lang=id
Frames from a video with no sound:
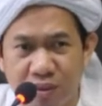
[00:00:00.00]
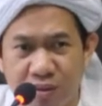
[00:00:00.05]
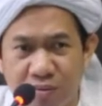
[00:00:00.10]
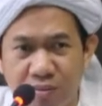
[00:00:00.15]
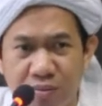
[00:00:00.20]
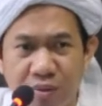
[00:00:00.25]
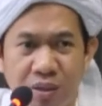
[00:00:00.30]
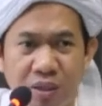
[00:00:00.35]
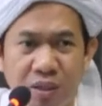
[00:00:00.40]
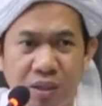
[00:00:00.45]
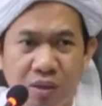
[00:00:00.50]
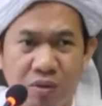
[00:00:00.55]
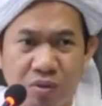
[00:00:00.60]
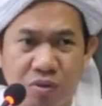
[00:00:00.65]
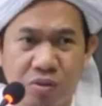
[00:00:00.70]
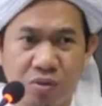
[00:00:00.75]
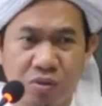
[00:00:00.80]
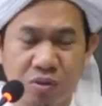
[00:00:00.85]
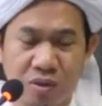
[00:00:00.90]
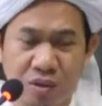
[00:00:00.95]
beliau
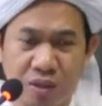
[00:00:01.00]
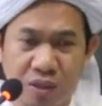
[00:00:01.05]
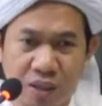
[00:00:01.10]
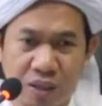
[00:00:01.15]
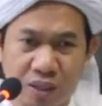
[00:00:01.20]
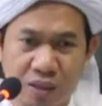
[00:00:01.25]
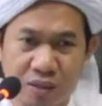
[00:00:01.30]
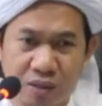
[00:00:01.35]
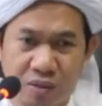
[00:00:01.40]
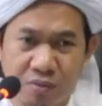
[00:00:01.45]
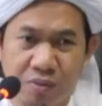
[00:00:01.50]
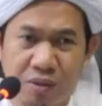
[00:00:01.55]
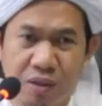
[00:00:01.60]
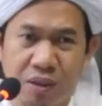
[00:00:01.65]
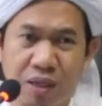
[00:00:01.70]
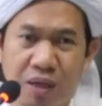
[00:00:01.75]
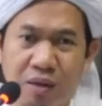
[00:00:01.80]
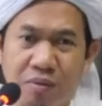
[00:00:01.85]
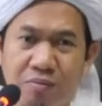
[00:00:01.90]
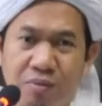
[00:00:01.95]
sholat
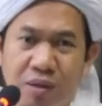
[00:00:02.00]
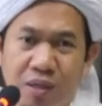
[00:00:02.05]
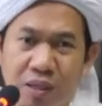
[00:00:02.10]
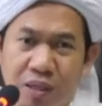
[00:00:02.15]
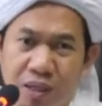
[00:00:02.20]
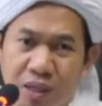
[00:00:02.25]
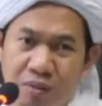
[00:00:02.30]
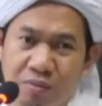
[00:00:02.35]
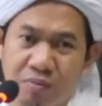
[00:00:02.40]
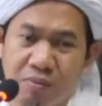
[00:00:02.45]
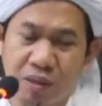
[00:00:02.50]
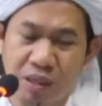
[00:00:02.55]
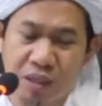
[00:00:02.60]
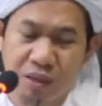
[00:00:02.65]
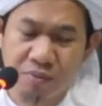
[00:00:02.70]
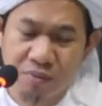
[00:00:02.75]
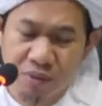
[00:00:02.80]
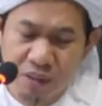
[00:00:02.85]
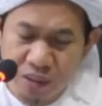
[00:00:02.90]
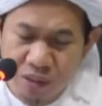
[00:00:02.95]
menggambarkan
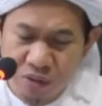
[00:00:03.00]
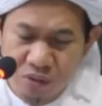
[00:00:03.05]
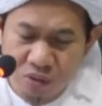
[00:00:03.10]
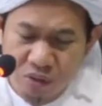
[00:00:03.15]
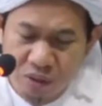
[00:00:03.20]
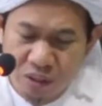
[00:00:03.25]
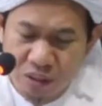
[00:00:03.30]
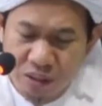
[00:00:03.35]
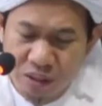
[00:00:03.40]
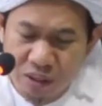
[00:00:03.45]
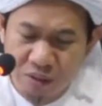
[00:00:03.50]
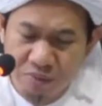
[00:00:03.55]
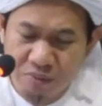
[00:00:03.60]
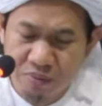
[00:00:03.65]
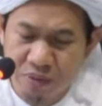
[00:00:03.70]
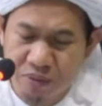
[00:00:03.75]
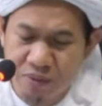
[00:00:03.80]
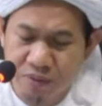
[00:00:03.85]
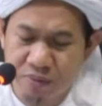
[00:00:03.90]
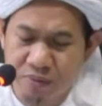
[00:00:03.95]
bagaimana sholat
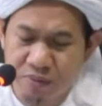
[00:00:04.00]
Nabi.